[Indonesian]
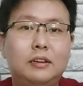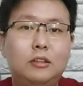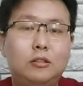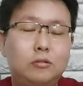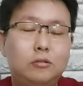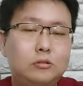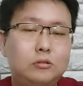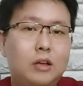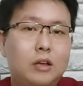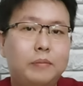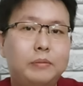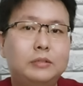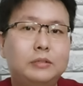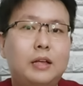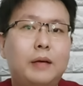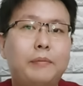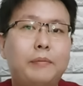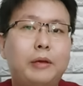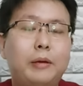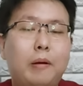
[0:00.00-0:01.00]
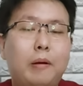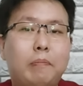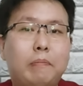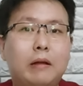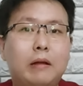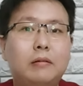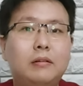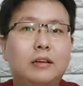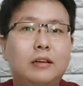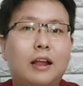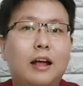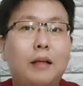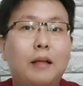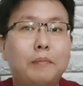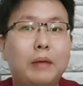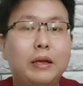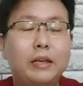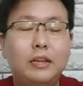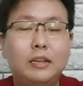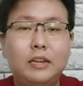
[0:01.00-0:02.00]
Itu juga bisa menyebabkan gerakan
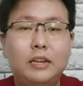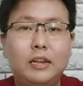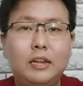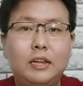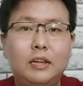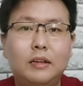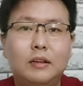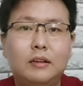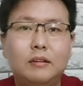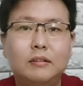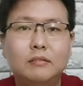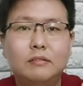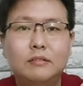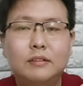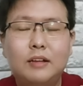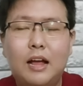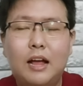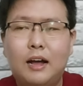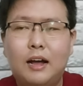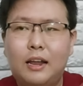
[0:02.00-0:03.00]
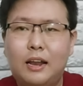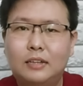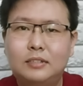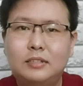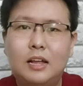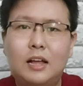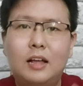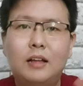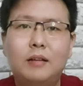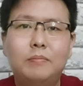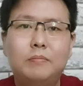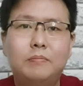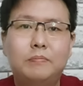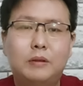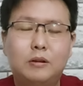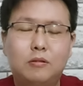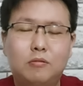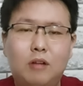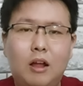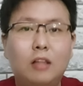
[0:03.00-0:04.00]
bayi ini nggak kerasa,
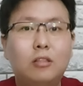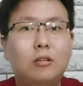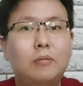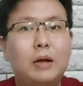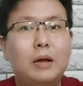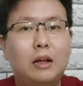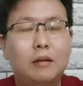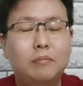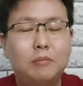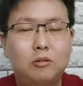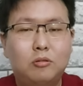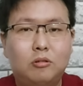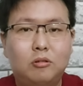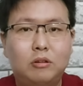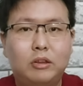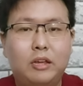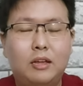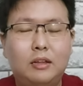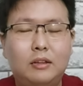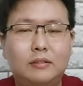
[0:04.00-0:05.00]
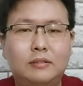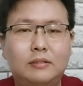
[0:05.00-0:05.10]
berkurang atau bahkan menurun ya.